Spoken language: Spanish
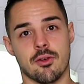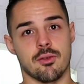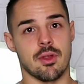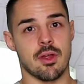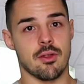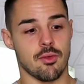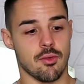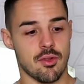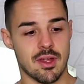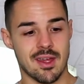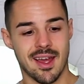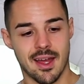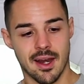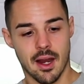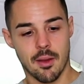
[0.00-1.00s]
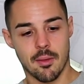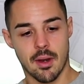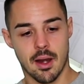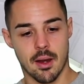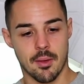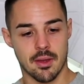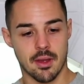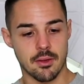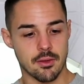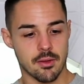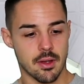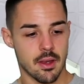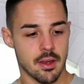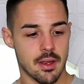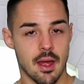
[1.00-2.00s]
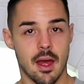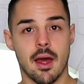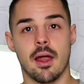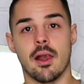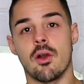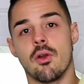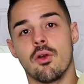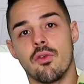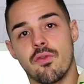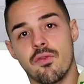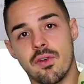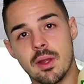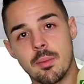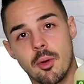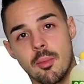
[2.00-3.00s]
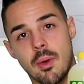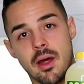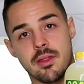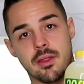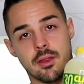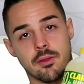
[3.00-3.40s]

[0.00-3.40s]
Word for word: con esto. Es increíble, la verdad, yo cada día lo flipo más.